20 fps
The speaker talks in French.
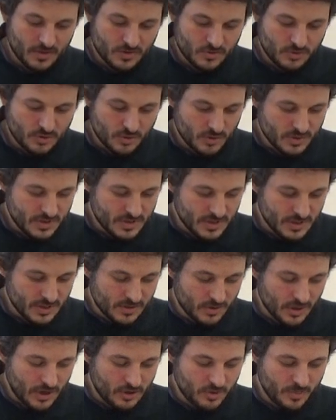Dieu dit
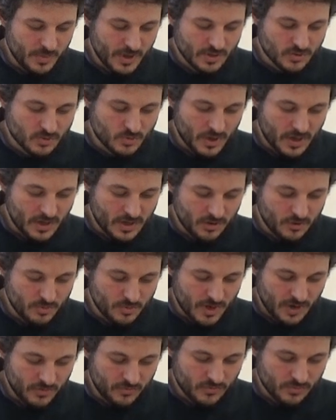que la lumière soit et la
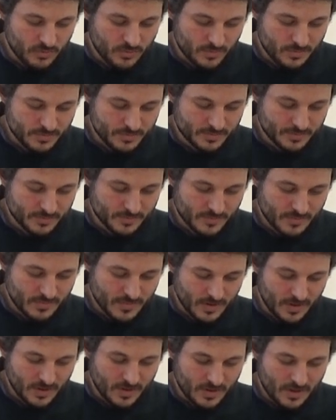lumière fut.
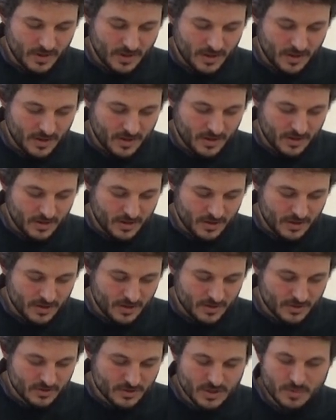
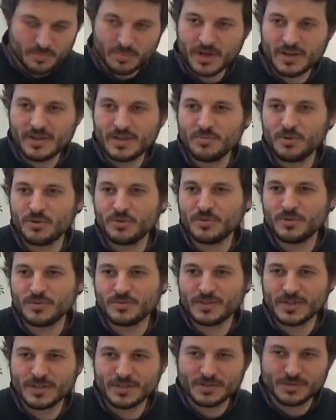Euh, Je n'ai pas l'hébreu en
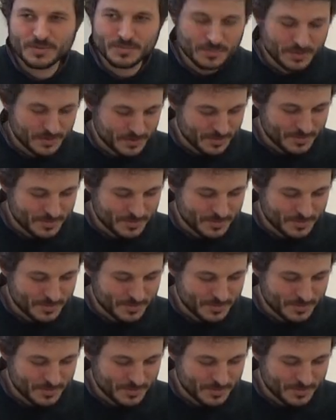tête, mais